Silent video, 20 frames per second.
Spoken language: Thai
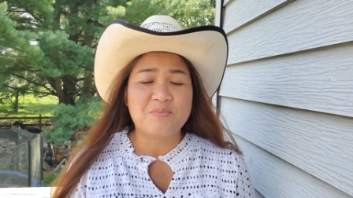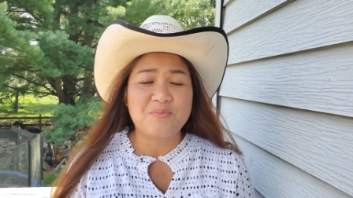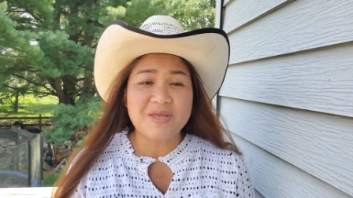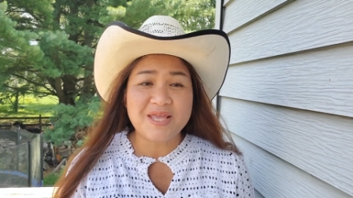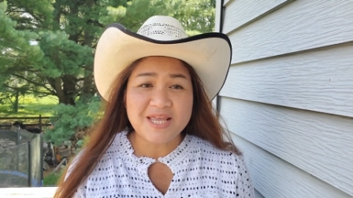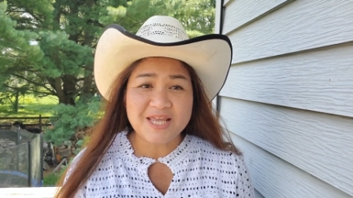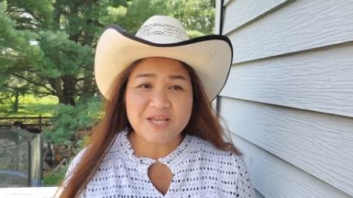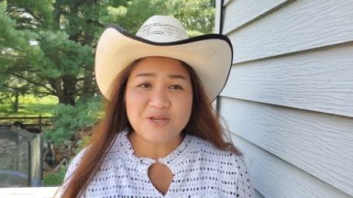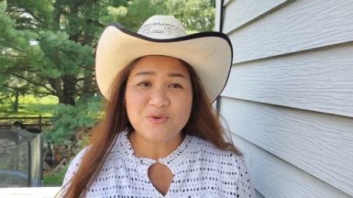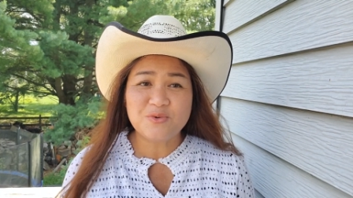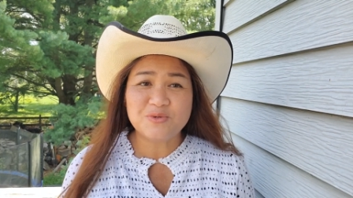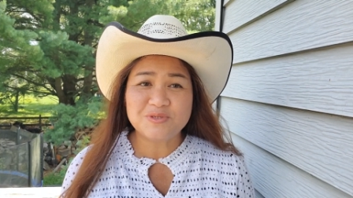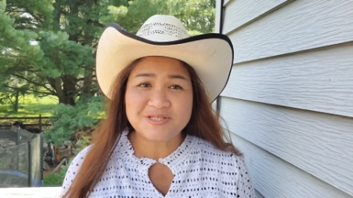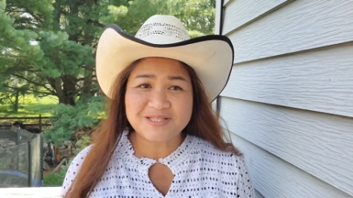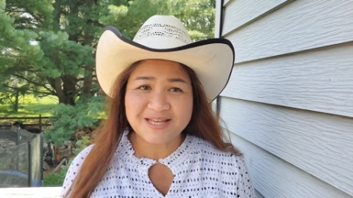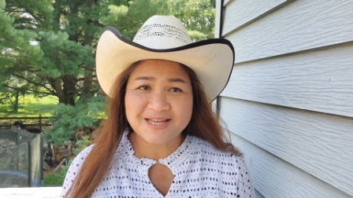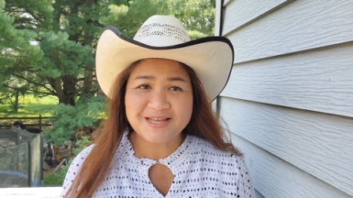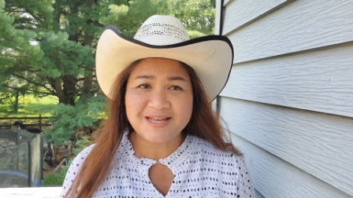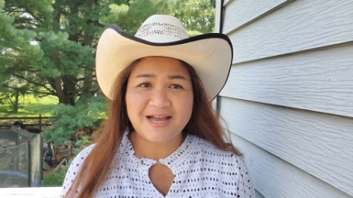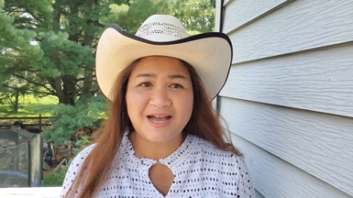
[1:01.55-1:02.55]
มีอยู่
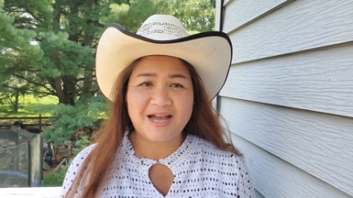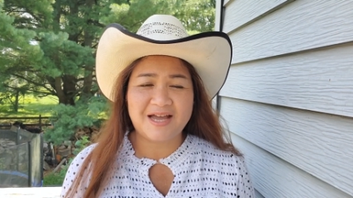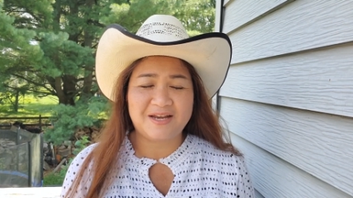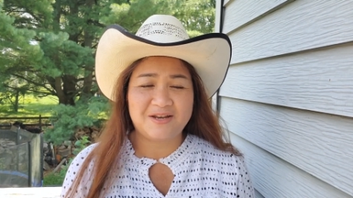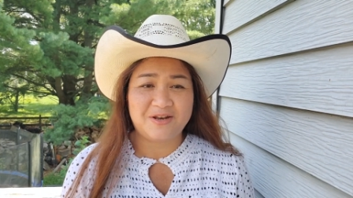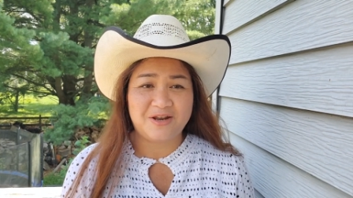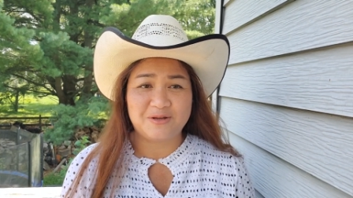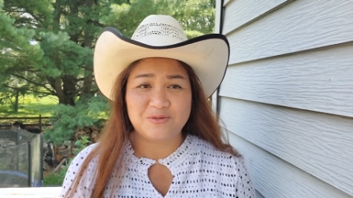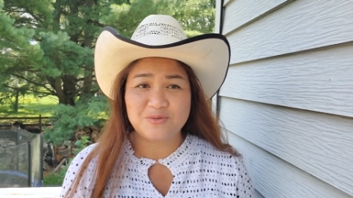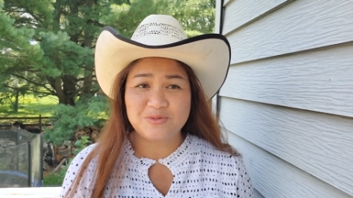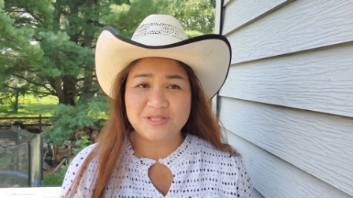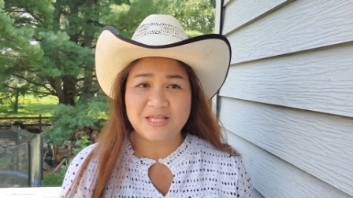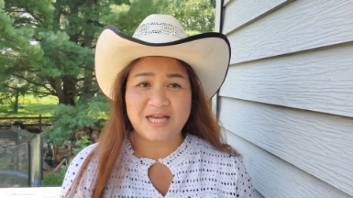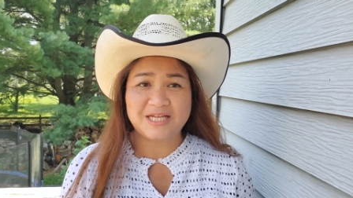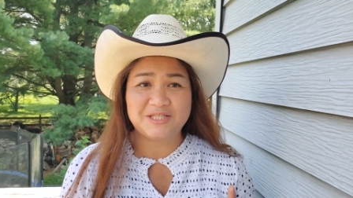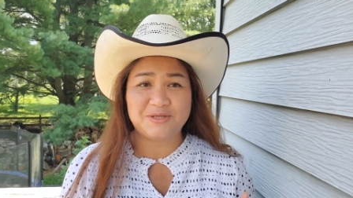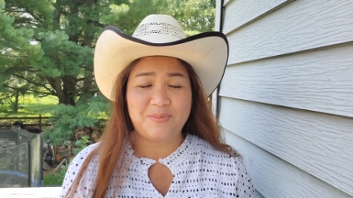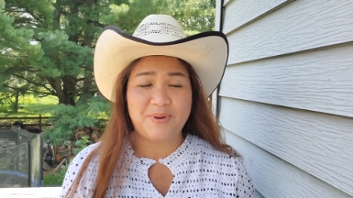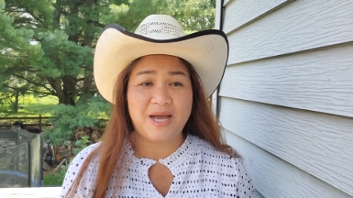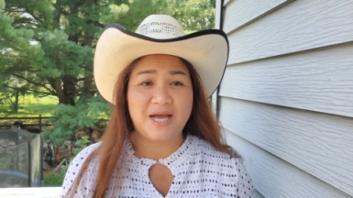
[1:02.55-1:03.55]
จริงค่ะเดี๋ยวทุกตา
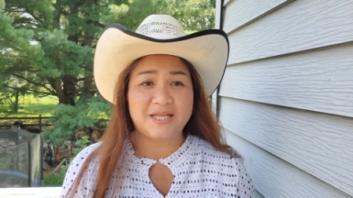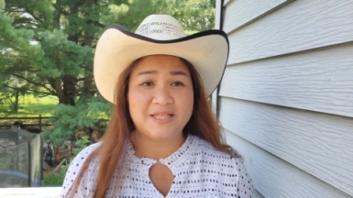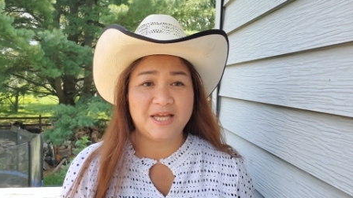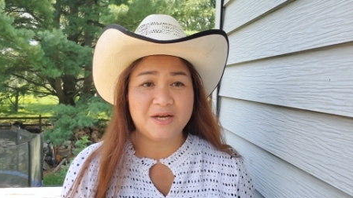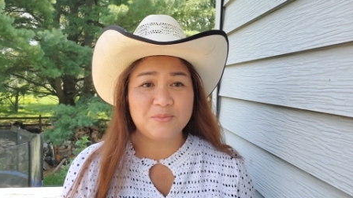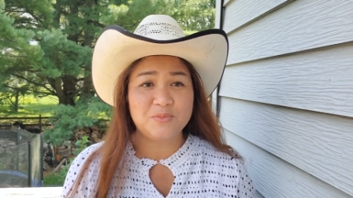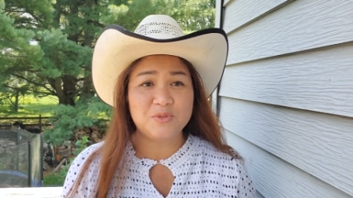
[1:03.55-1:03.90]
จะพาท่าน